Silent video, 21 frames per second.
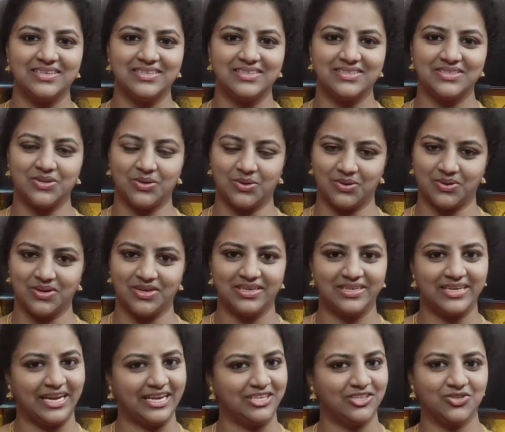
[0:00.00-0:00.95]
సో
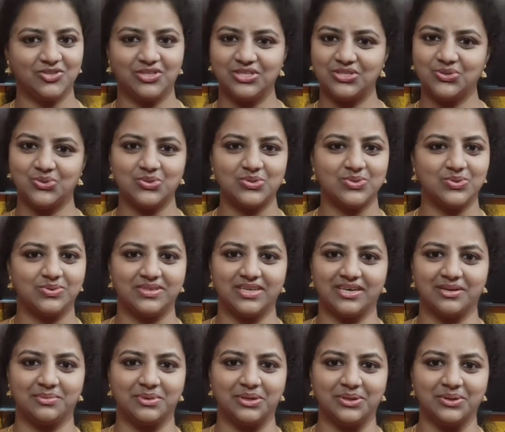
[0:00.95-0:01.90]
టైటిల్ కూడా చూసి
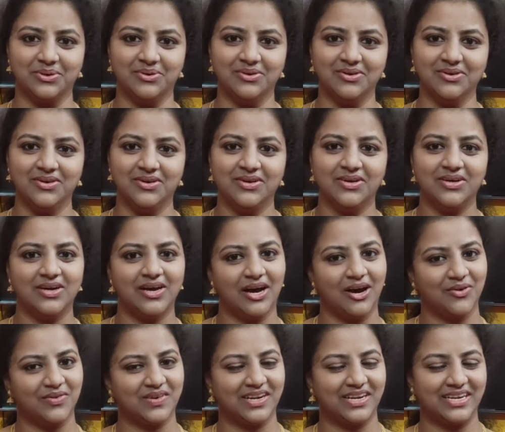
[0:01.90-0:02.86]
ఉంటారు మీరు
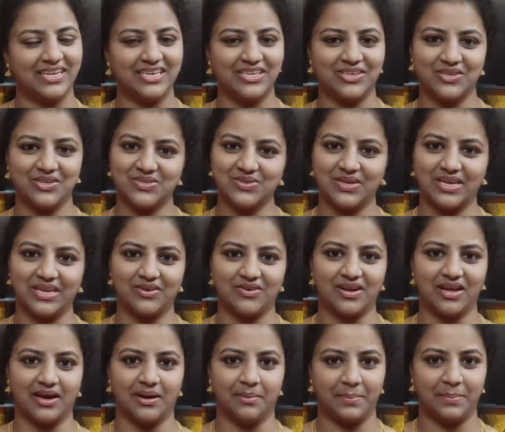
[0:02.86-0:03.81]
అవునండి ఈరోజు నేను
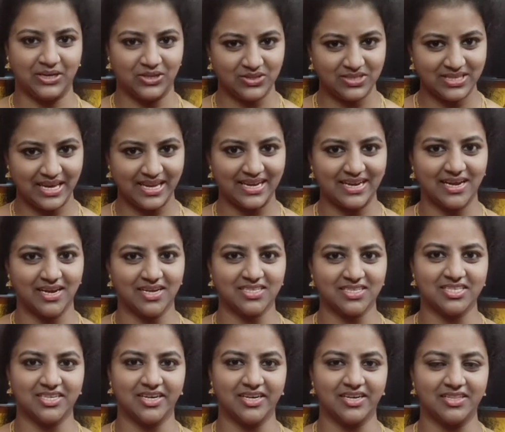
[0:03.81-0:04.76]
నా పట్టు శారీ
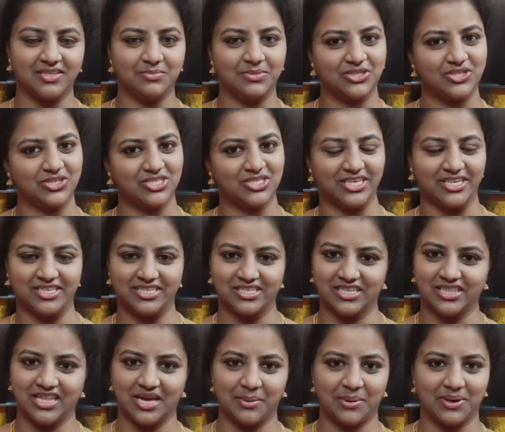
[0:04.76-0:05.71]
కలెక్షన్ అనేది మీతో షేర్
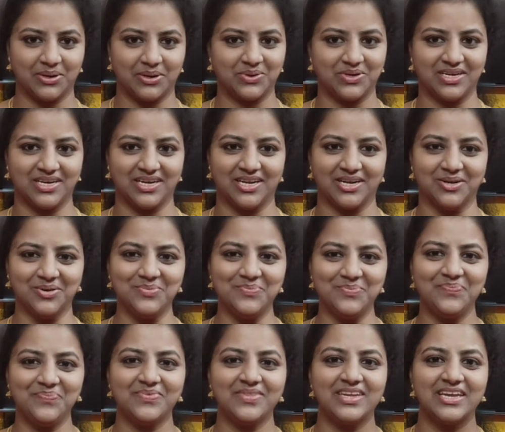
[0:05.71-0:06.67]
చేద్దాం అనుకుంటున్నాను
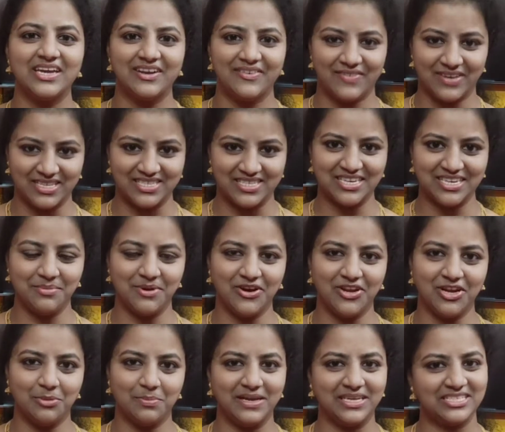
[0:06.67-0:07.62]
ఫస్ట్ టైం
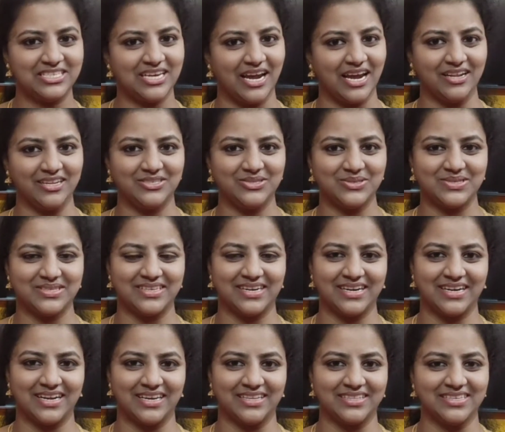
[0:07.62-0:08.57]
ఏమైనా మన ఛానల్
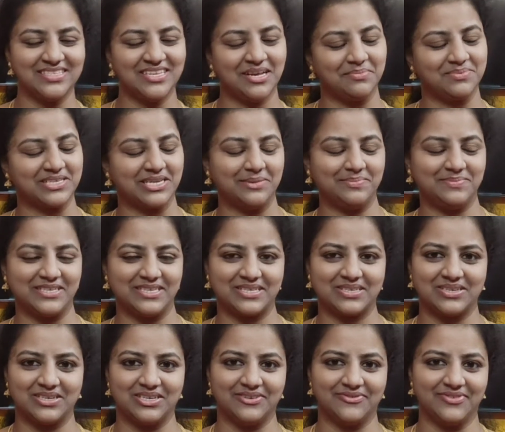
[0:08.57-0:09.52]
చూస్తున్నట్లయితే సబ్స్క్రైబ్
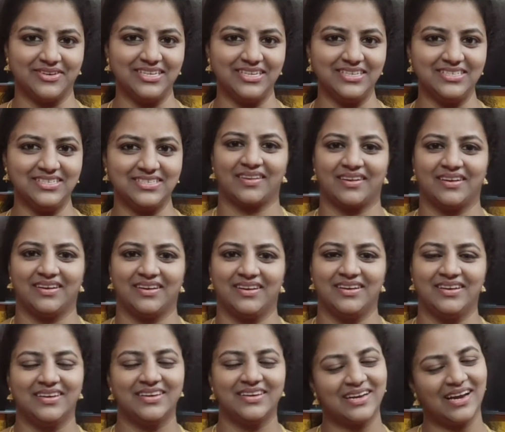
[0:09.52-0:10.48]
చేసుకోండి ఫ్రెండ్స్
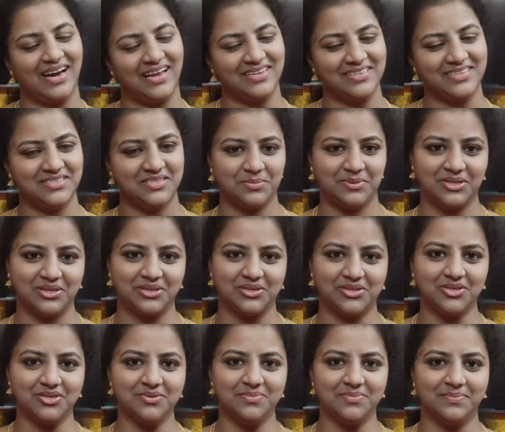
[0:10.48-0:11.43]
ఇంకా ఆలస్యం
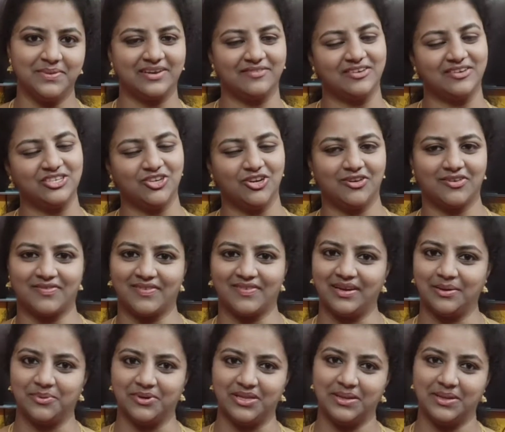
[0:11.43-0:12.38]
ఎందుకు మరి వీడియోలోకి
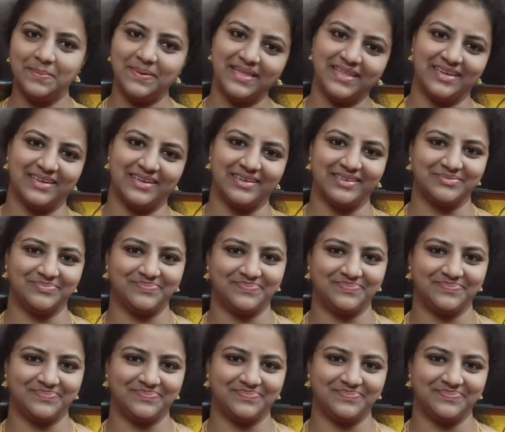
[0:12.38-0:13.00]
వెళ్ళిపోదాం పదండి